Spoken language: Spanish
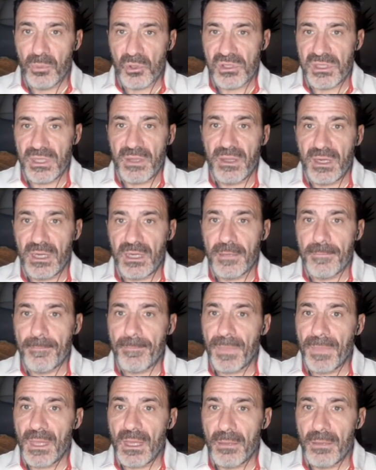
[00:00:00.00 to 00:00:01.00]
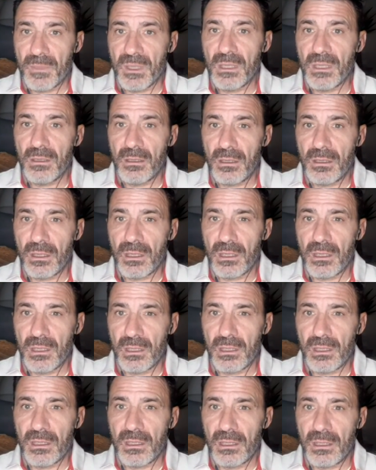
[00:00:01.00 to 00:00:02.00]
pues te diré, a mí
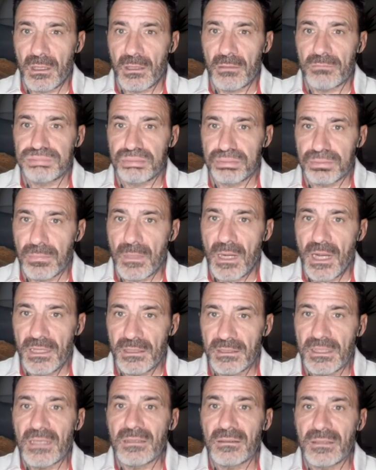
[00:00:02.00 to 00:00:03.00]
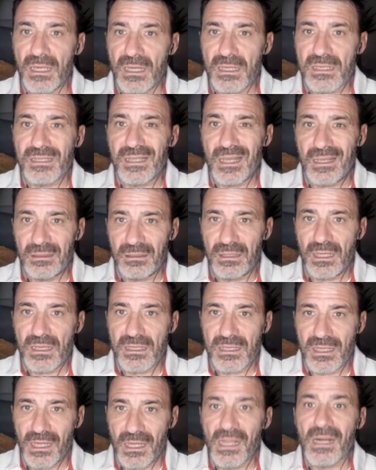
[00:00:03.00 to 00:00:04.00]
eh, hay tantas,
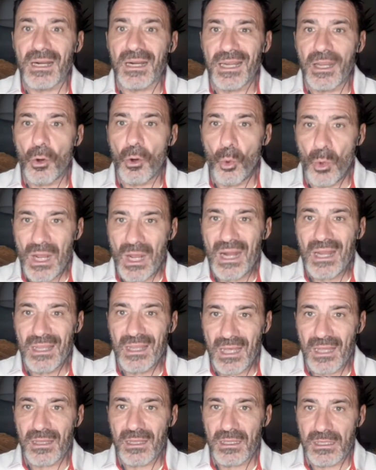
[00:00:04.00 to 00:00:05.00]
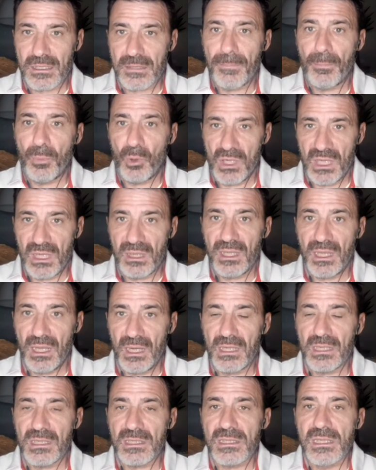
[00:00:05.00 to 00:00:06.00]
tantas irregularidades
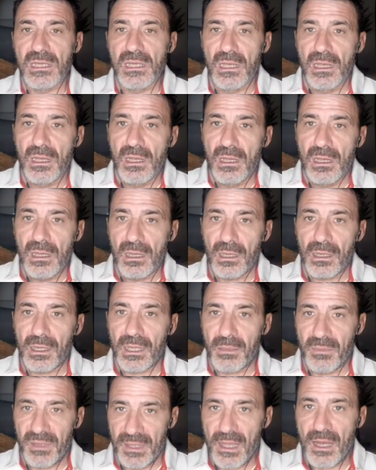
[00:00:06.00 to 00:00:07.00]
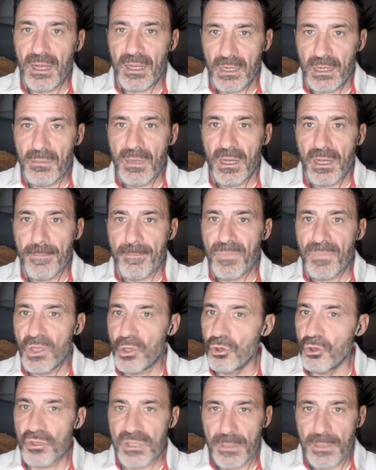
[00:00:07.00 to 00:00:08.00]
policiales que me da grima. Yo
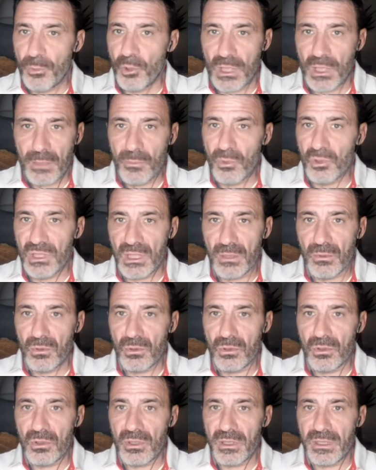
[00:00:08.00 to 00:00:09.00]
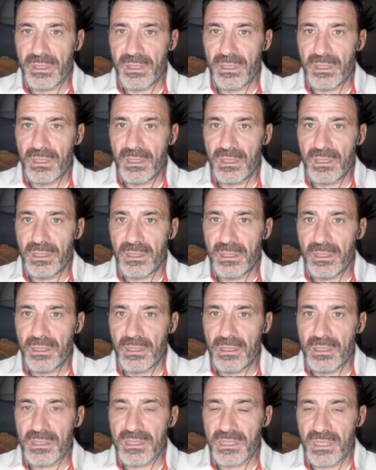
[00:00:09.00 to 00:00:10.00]
no sé por qué motivo
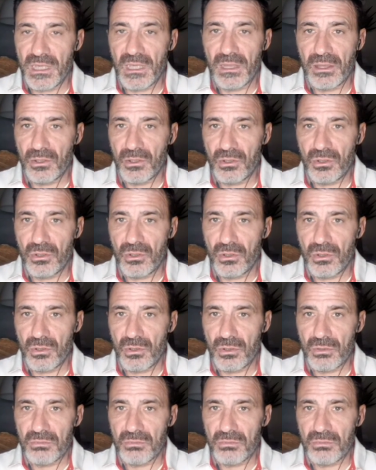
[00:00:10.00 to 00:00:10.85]
eh, se hizo,